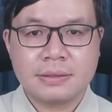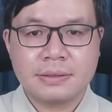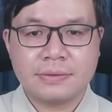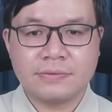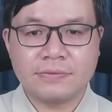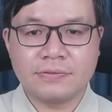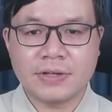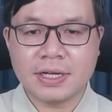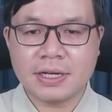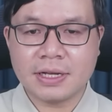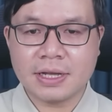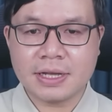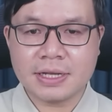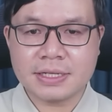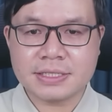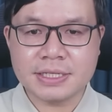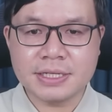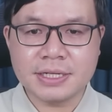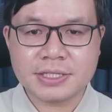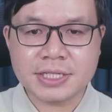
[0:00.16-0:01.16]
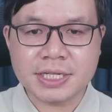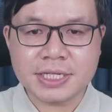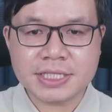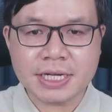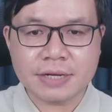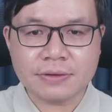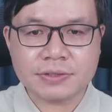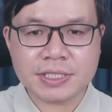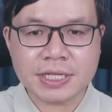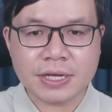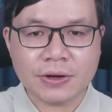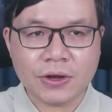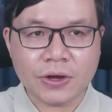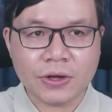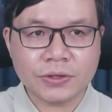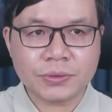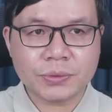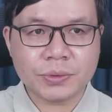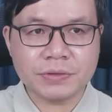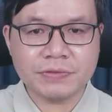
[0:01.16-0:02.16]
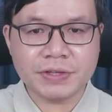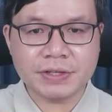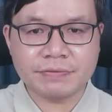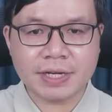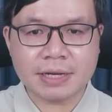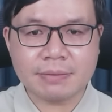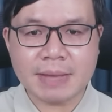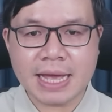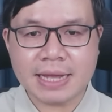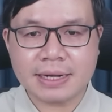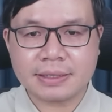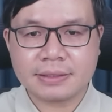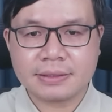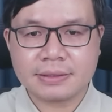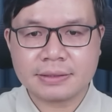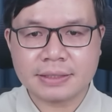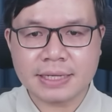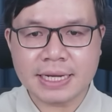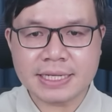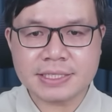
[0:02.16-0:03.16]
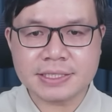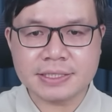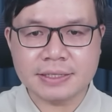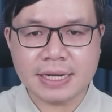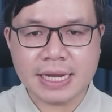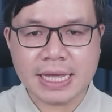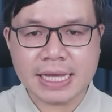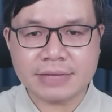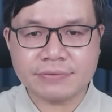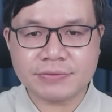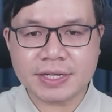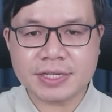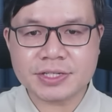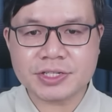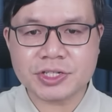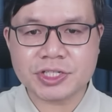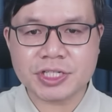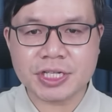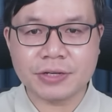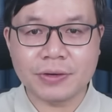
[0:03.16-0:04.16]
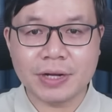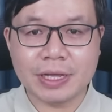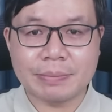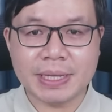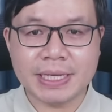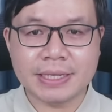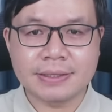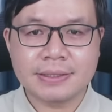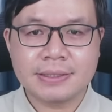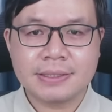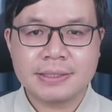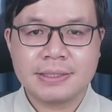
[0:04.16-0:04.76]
Vâng, à, xin được trân trọng chào đón quý vị và các bạn đã trở lại với các chương trình của Lê Minh.